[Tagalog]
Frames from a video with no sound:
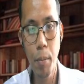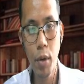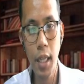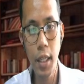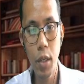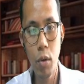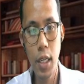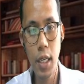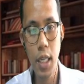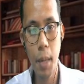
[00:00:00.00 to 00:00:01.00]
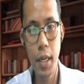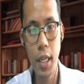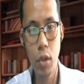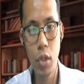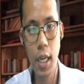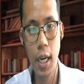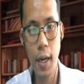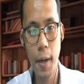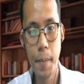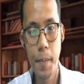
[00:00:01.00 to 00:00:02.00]
po natin yung sinasabi dito sa
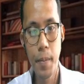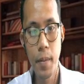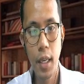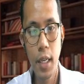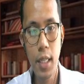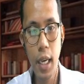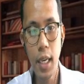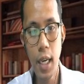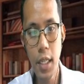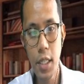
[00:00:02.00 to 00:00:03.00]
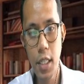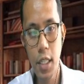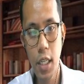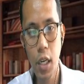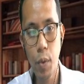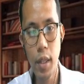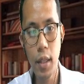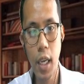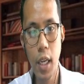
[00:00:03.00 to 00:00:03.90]
Isaías 59,